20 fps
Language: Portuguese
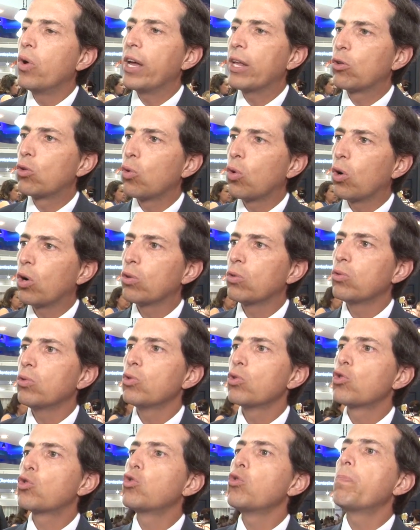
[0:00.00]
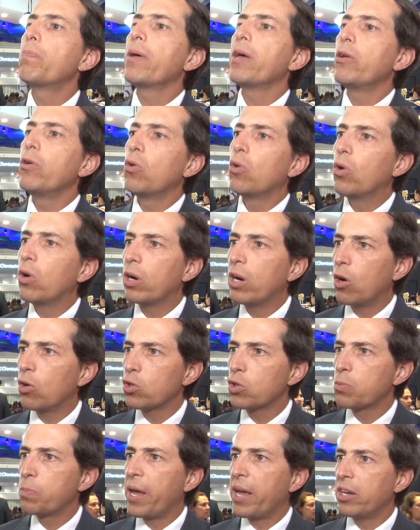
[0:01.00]
retorno superior
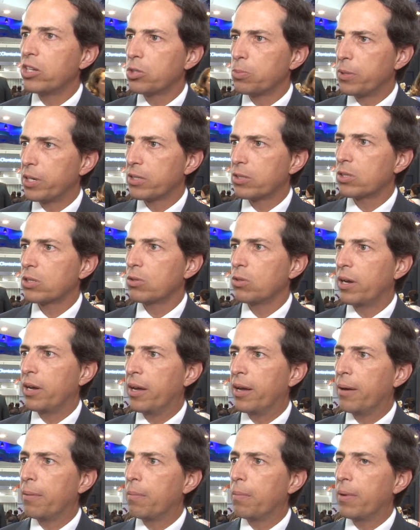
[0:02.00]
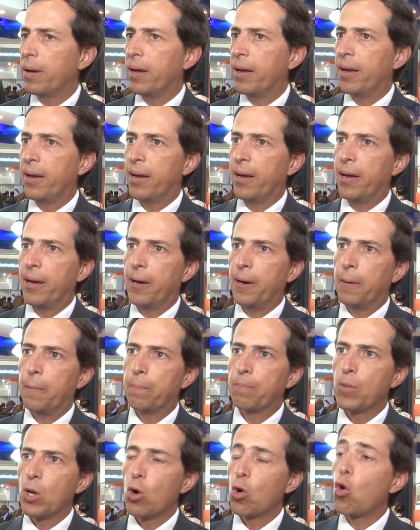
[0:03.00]
aos benchmarks é, é,
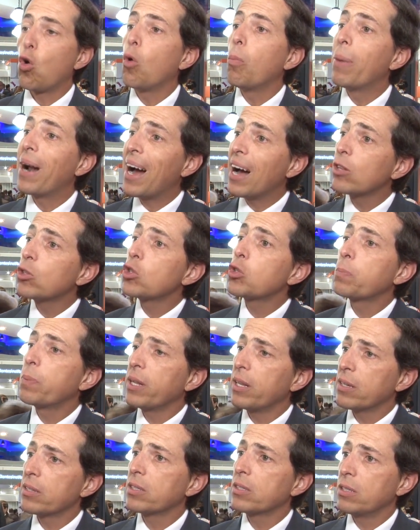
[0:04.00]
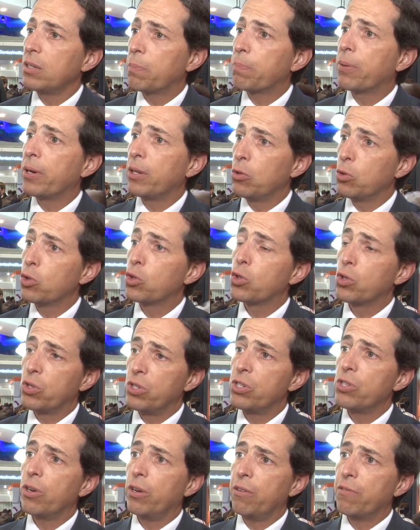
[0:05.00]
cobrados pelas, pelos
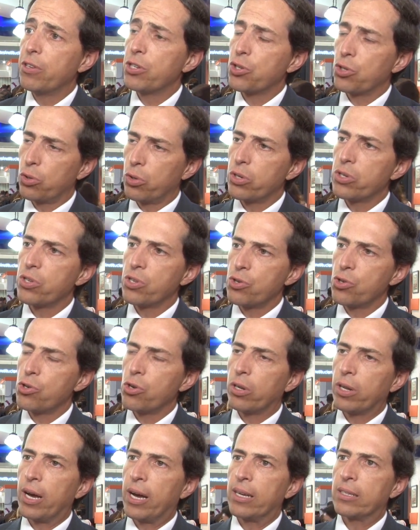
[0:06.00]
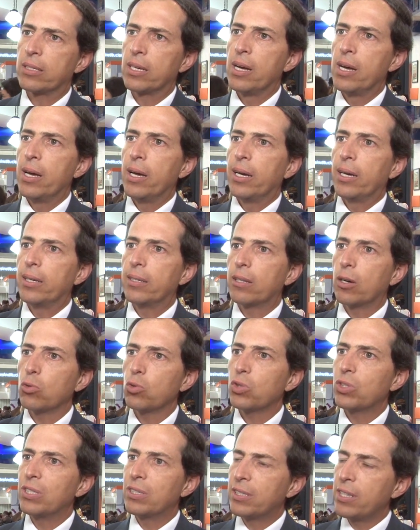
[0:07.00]
investidores institucionais.
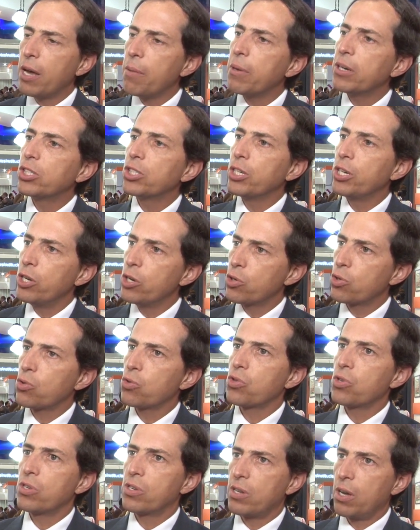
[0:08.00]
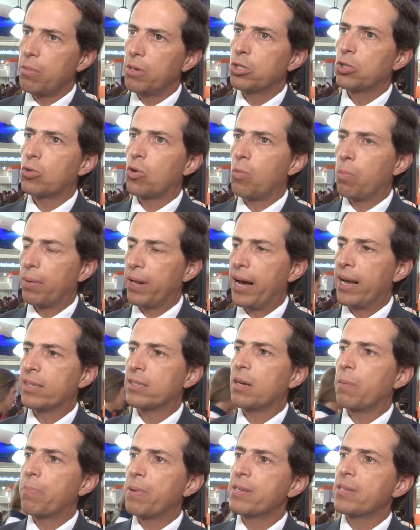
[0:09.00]
Então, o sistema de risco, o sistema de
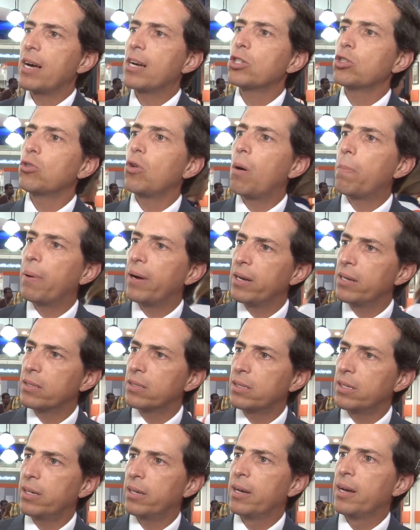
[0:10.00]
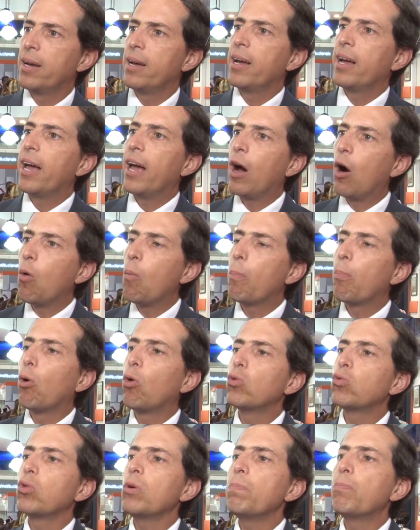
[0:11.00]
compliance, apesar de não aparecer, é um
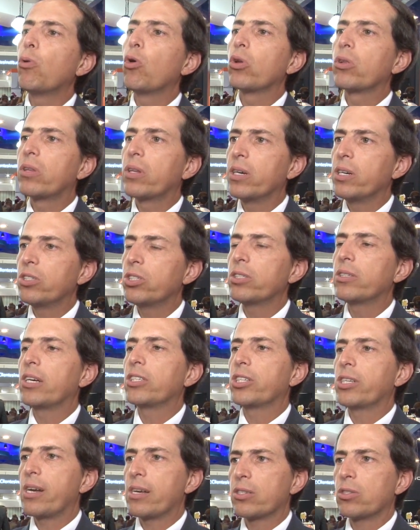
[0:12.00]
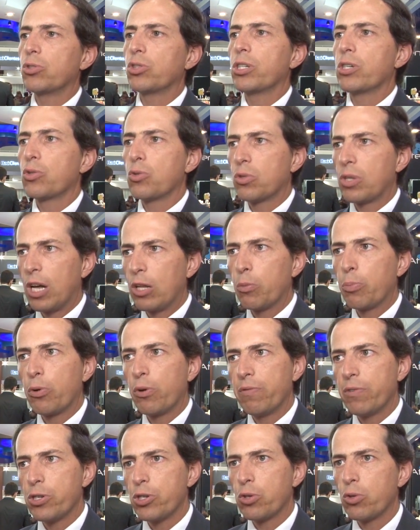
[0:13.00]
ponto importante da geração de resultado
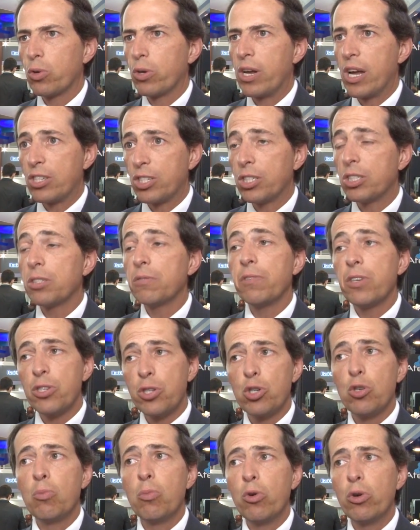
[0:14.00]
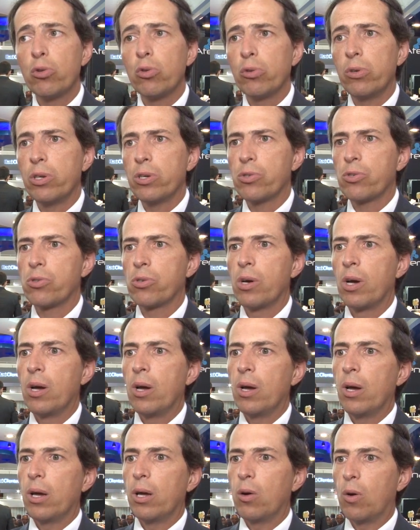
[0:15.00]
para o investidor. E a gente investiu muito nisso.
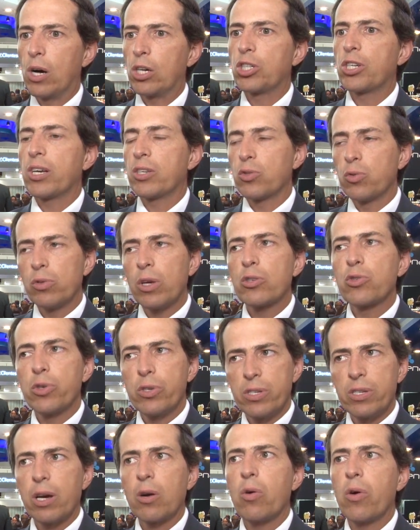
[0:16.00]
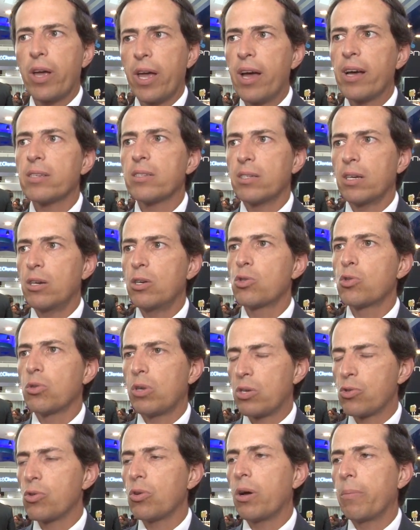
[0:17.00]
Eu acho que as fundações reconhecem
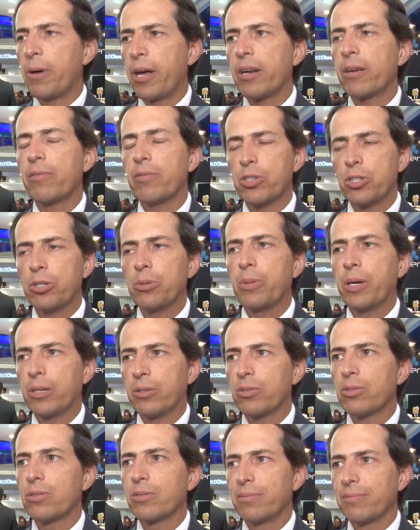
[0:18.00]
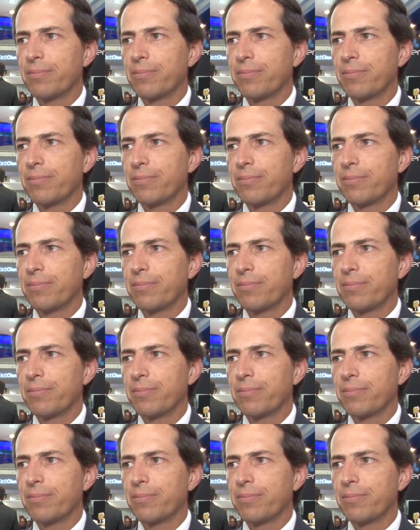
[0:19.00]
isso na Sul América Investimentos.